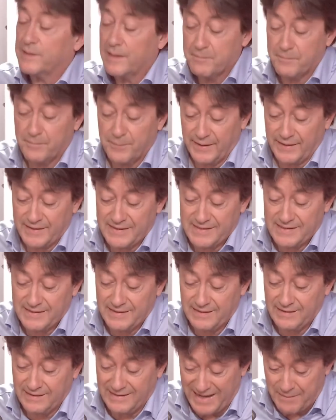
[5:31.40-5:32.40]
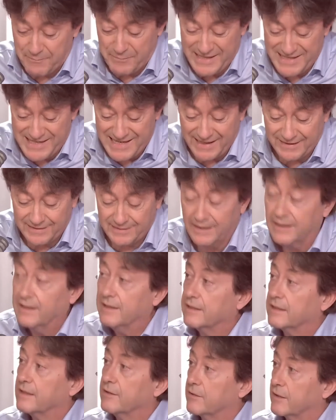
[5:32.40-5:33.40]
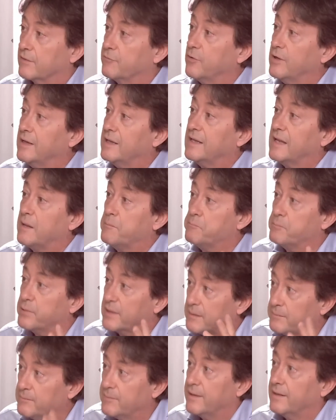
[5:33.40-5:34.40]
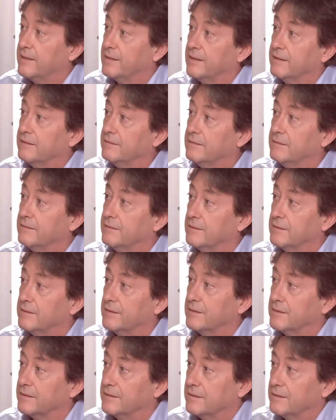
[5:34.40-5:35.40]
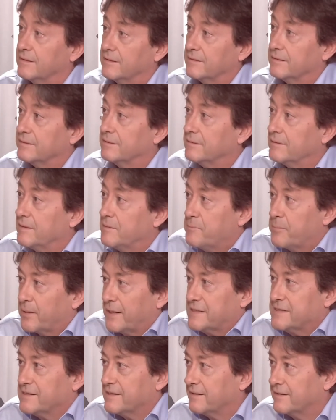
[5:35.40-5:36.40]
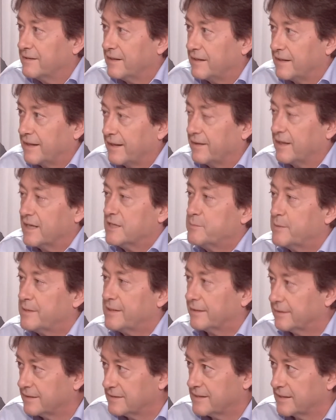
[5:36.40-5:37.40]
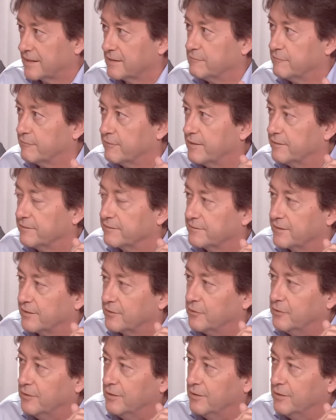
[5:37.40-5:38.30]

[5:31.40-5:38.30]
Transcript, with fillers: empresa, La Piñata, que, fue la primera eh, empresa dedicada a las piñatas aquí en Francia, ¿no? Es